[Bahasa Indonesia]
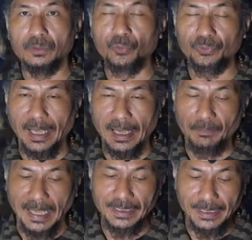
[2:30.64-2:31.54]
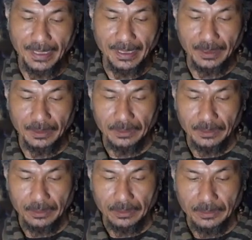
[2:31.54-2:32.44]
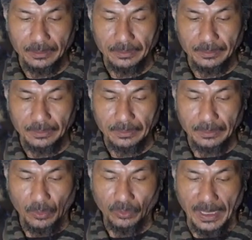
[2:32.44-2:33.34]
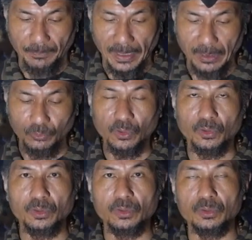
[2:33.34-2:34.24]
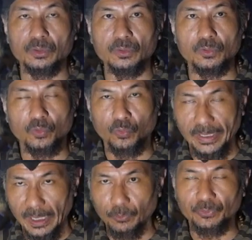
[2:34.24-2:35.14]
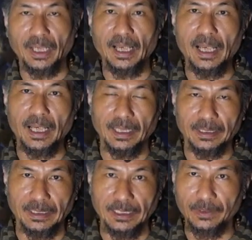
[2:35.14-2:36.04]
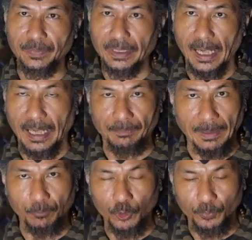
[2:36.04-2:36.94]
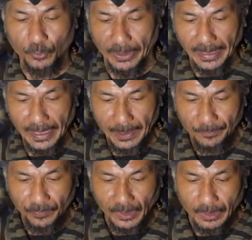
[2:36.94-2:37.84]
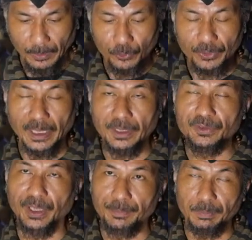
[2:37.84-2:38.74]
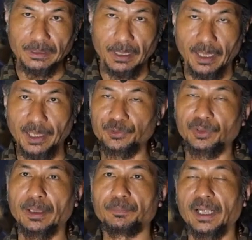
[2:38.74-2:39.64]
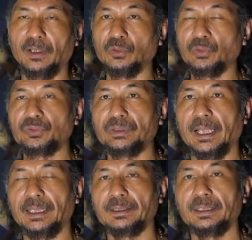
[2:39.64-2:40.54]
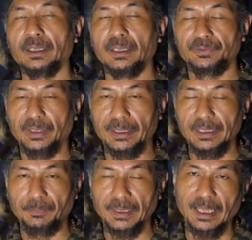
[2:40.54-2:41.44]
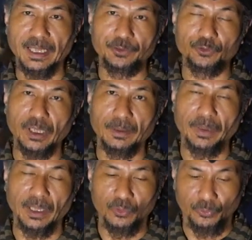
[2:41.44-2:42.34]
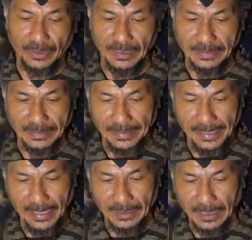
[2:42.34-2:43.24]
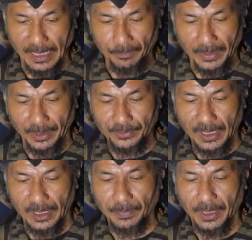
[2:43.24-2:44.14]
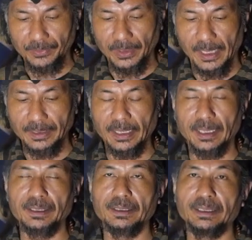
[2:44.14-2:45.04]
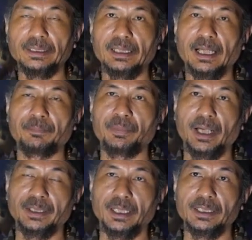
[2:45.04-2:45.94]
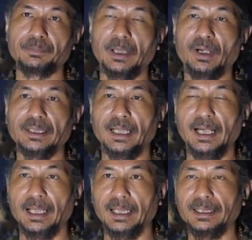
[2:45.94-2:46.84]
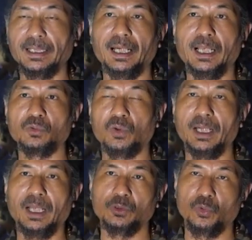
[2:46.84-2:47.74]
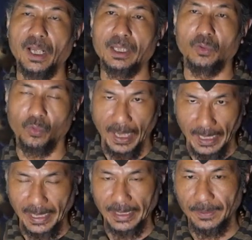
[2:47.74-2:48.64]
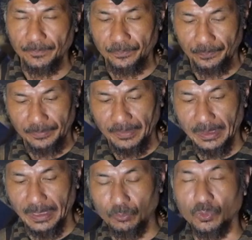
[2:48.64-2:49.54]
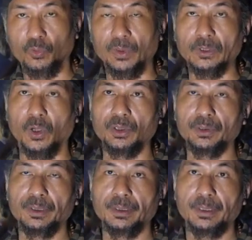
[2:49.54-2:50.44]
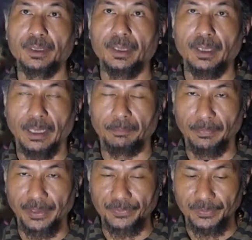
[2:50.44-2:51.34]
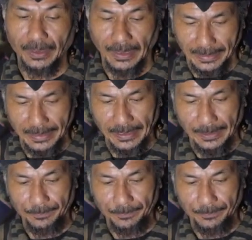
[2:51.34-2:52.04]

usaha mandiri terutama untuk wirausaha ini di bidang apapun boleh kemudian jadi peternak juga bagus dan jadi petani juga bagus. Intinya adalah pekerjaan-pekerjaan yang tidak berada di bawah tekanan dan aturan-aturan orang lain. Ini untuk weton, kemis, lagi.